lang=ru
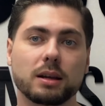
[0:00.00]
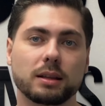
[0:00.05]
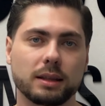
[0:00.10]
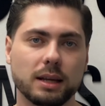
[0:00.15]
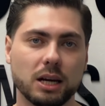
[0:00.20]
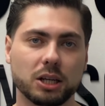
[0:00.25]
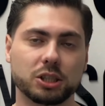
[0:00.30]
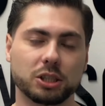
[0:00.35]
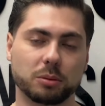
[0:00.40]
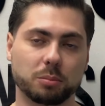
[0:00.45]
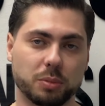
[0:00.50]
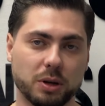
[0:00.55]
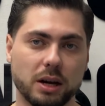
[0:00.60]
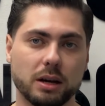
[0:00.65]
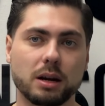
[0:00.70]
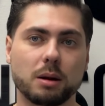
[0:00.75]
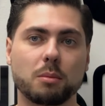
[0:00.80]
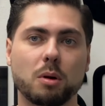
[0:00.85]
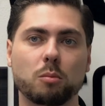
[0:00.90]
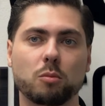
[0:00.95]
Также
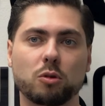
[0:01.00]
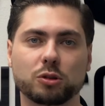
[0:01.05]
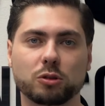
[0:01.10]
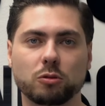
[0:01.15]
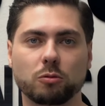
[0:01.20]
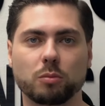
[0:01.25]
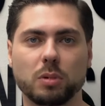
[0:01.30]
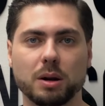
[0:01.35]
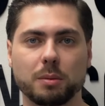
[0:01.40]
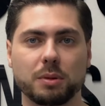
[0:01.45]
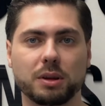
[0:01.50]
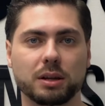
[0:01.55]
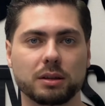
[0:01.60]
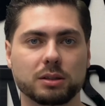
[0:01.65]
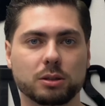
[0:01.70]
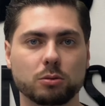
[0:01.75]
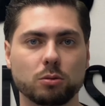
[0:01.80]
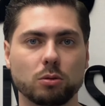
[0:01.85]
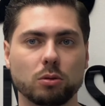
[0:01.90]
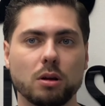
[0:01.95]
программа Moscow Barbering
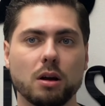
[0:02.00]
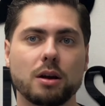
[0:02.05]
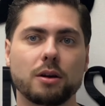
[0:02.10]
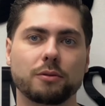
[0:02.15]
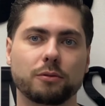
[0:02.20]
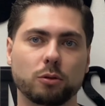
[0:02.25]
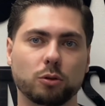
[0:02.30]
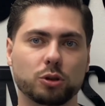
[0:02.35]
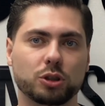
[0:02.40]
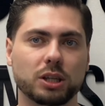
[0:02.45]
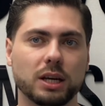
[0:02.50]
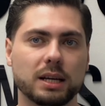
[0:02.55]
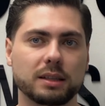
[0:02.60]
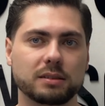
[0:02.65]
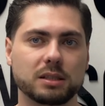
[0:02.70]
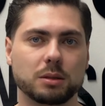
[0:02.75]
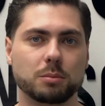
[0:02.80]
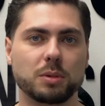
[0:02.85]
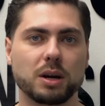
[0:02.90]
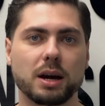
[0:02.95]
School включает
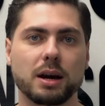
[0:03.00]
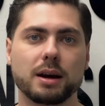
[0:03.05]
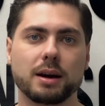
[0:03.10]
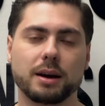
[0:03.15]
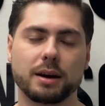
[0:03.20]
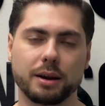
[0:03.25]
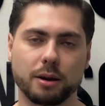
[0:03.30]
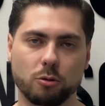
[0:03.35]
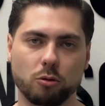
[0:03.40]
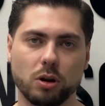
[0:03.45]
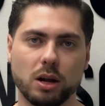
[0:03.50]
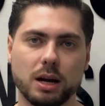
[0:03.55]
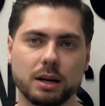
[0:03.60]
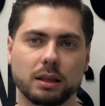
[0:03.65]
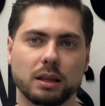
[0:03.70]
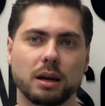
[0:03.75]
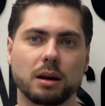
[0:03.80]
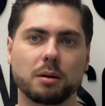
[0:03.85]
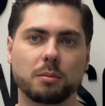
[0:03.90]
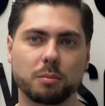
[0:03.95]
в себя
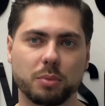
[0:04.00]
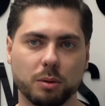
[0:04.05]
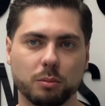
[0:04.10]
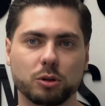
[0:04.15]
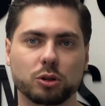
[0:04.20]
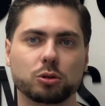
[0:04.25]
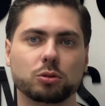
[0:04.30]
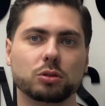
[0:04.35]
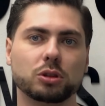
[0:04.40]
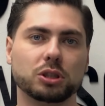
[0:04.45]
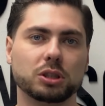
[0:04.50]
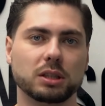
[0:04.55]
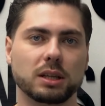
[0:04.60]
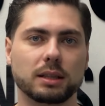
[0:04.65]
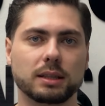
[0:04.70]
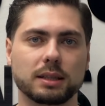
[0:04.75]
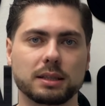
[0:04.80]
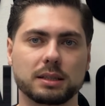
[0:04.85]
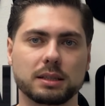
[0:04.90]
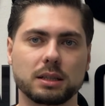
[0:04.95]
регулярное промежуточное
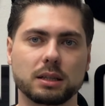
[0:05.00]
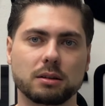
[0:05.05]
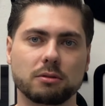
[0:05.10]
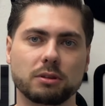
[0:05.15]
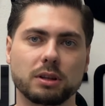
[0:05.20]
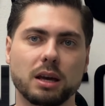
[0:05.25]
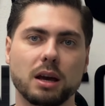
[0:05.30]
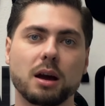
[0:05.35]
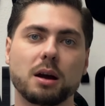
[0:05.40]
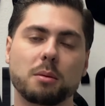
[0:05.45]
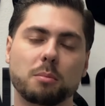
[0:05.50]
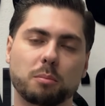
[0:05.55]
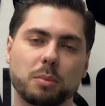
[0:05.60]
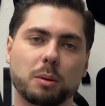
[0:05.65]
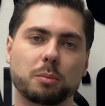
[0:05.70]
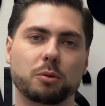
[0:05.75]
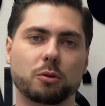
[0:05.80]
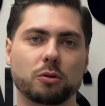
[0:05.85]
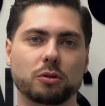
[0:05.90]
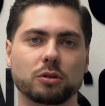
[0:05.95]
тестирование
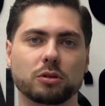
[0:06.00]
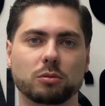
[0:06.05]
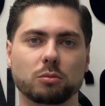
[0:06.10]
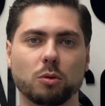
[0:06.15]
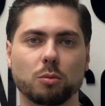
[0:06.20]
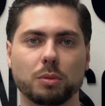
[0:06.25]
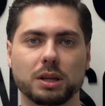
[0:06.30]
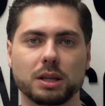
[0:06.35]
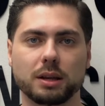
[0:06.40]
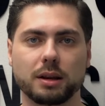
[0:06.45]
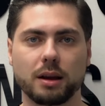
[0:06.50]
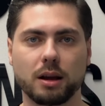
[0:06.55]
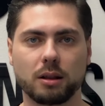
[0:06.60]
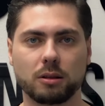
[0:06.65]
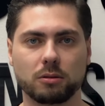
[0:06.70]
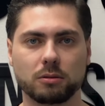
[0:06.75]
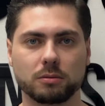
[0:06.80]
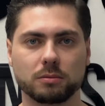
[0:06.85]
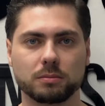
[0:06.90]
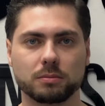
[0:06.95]
по пройденному материалу.